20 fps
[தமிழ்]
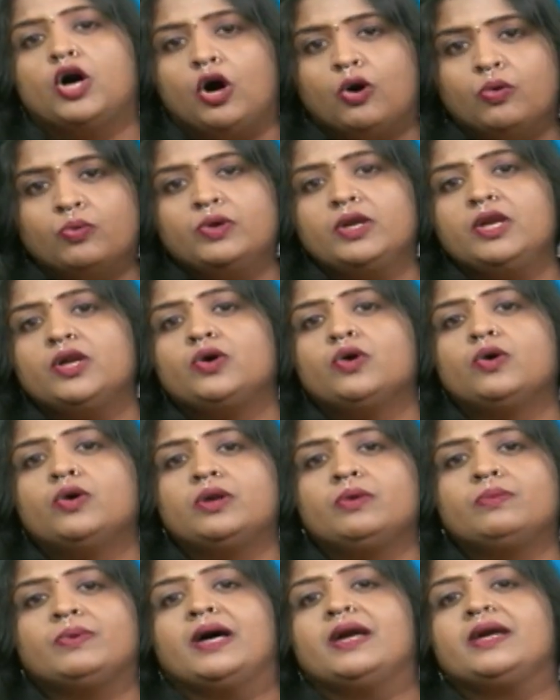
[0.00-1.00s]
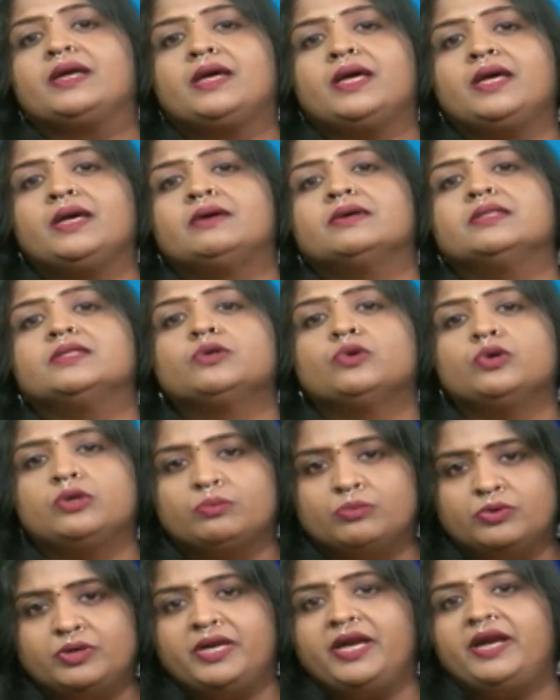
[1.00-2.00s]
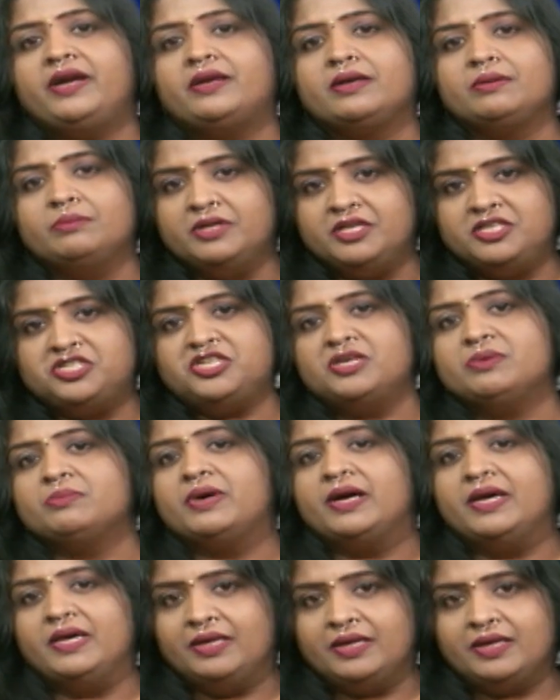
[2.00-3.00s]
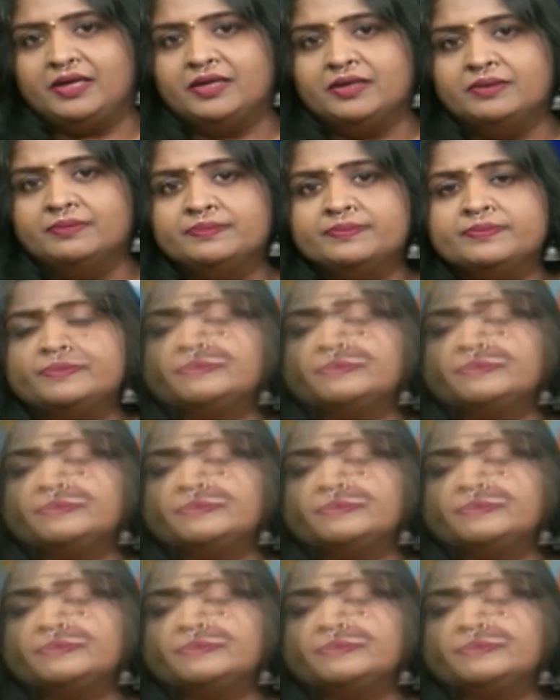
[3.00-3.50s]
அவங்களுக்கும் ஒரு வாழ்க்கைக்கு வந்து ஒரு முன்னேற்றம் நிச்சயமாக இருக்குது